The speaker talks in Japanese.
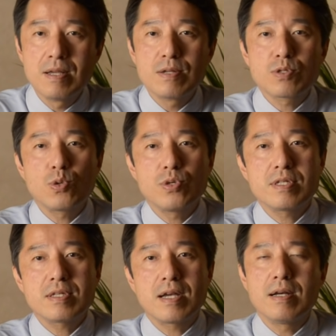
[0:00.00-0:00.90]
そういっ
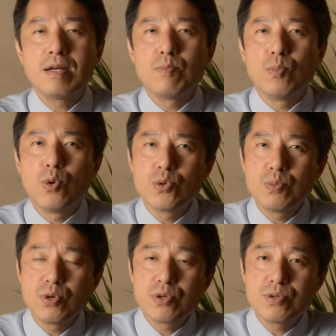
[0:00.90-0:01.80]
た
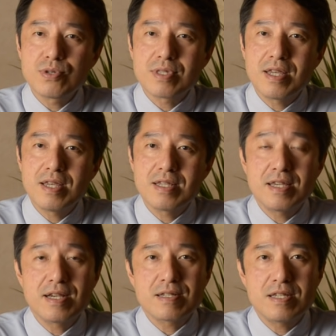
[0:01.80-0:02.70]
諸々の定義
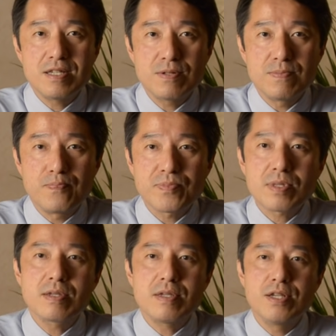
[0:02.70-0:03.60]
や基準、
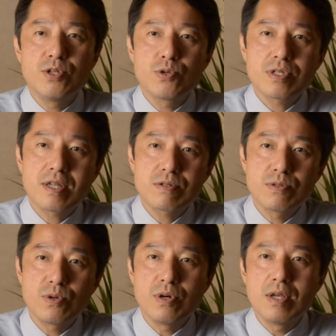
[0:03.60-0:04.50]
医療スタッフ
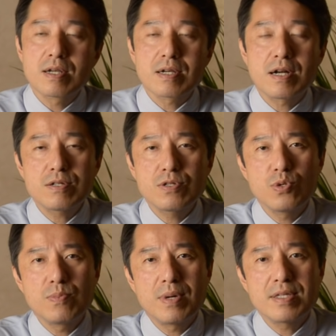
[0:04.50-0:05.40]
の確
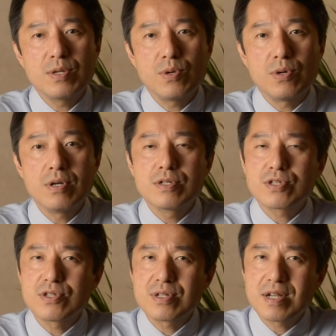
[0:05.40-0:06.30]
保までを
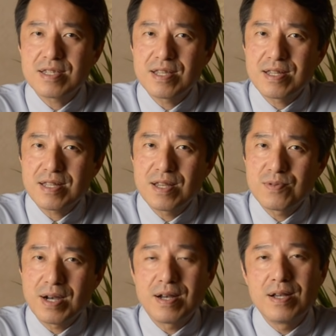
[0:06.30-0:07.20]
菅政権
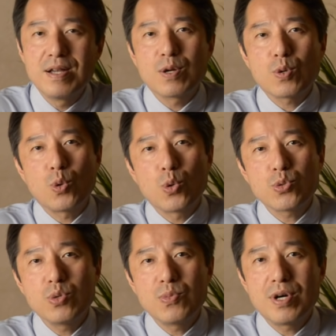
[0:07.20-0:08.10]
はこ
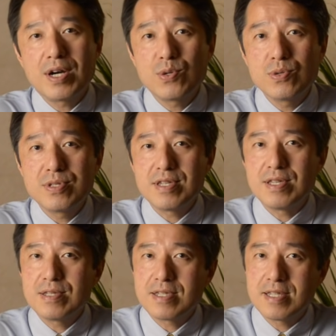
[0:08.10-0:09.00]
ともあろうに
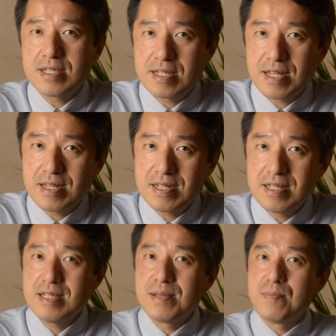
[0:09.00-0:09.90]
自治体
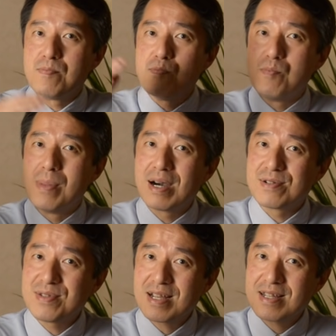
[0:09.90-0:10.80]
に
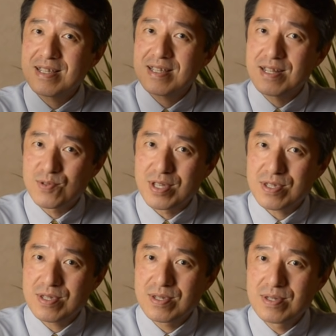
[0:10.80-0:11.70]
丸投げしているんです。